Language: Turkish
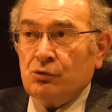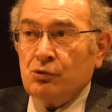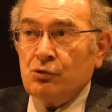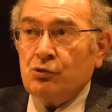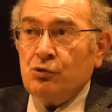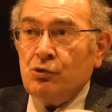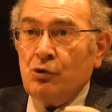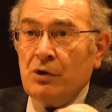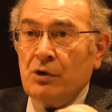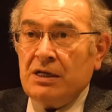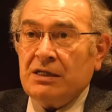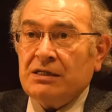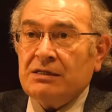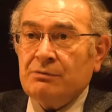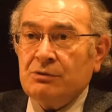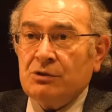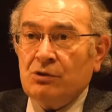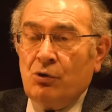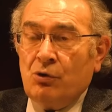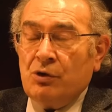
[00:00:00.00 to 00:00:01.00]
Duygu
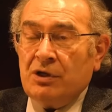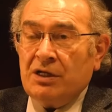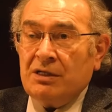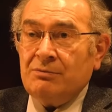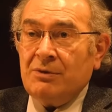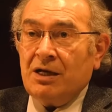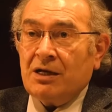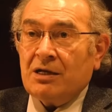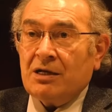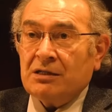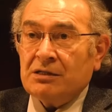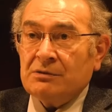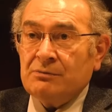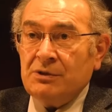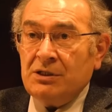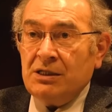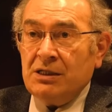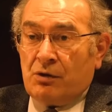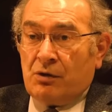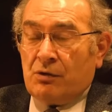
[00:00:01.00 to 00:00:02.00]
yönetiminde öğrenme
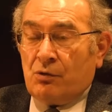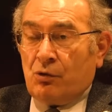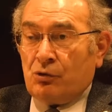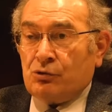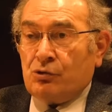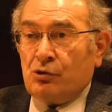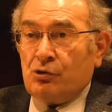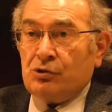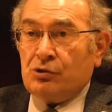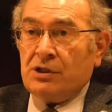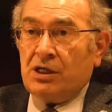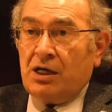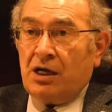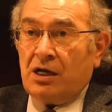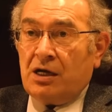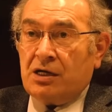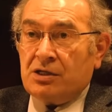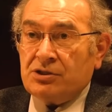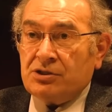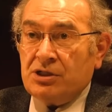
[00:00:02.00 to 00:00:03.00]
kalıbı otoriteye
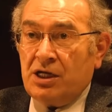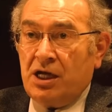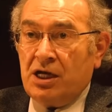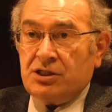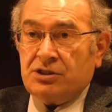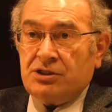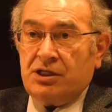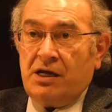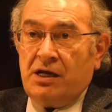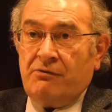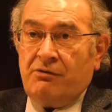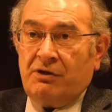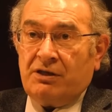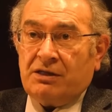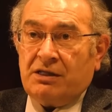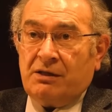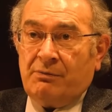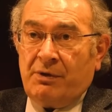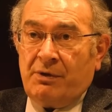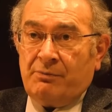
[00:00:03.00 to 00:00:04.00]
karşı her şeye
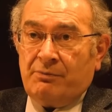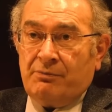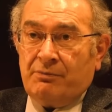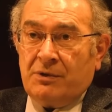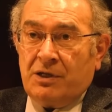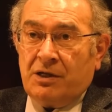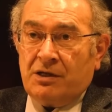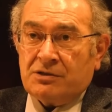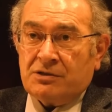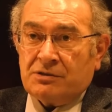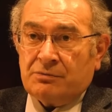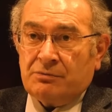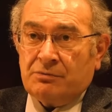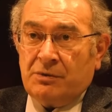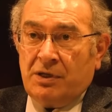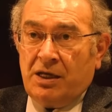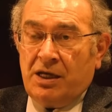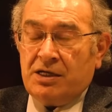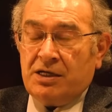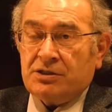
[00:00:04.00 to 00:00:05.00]
evet demem lazım.
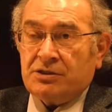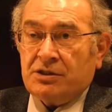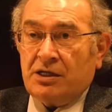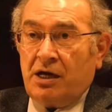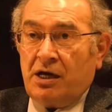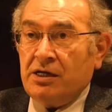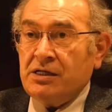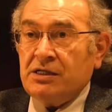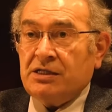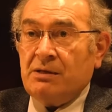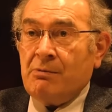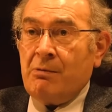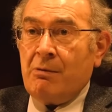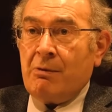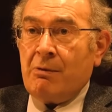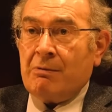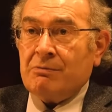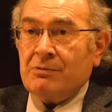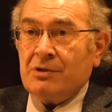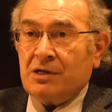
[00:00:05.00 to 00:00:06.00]
Her şey hayır
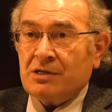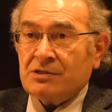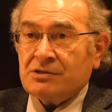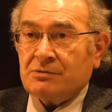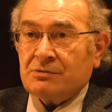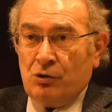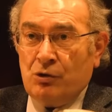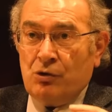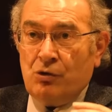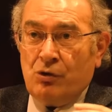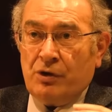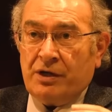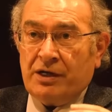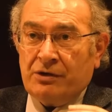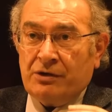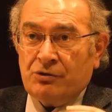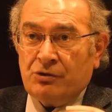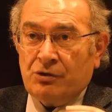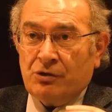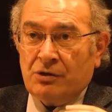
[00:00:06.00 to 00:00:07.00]
dememem lazım. Ölü
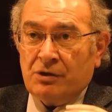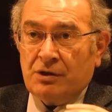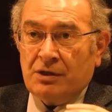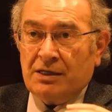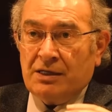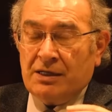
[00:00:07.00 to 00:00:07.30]
öğreniyor.